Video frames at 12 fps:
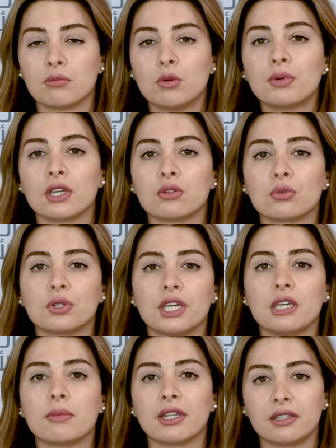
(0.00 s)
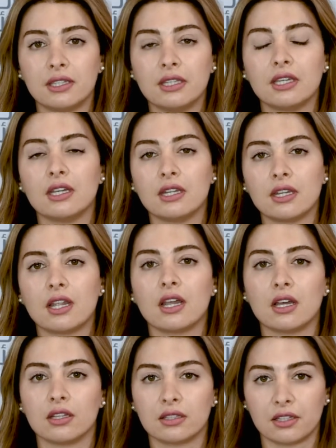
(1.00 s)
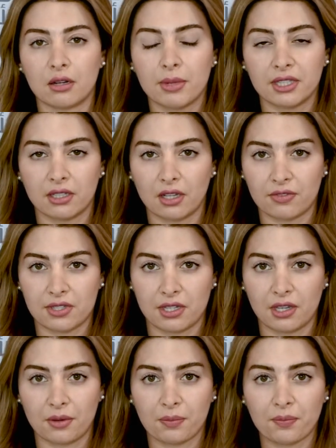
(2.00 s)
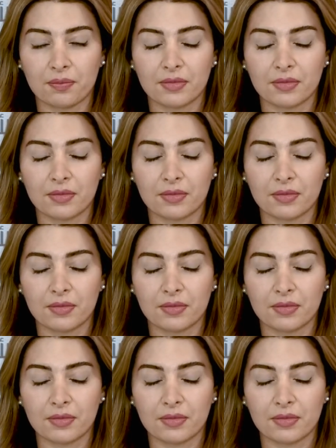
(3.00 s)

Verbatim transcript: ممكن تكون هي مؤدية للاضطرابات النفسية